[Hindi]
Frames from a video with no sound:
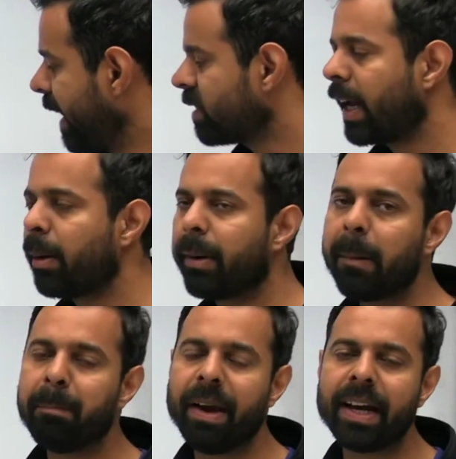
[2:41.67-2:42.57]
कई सारे
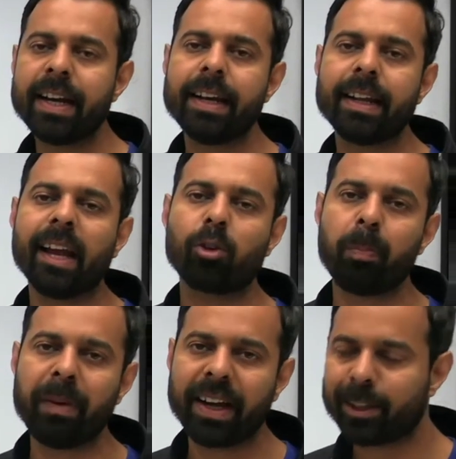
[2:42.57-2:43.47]
हमारे मेड इन इंडिया
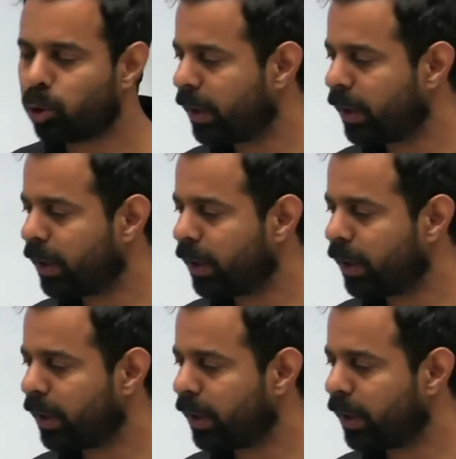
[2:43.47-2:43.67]
इक्विपमेंट है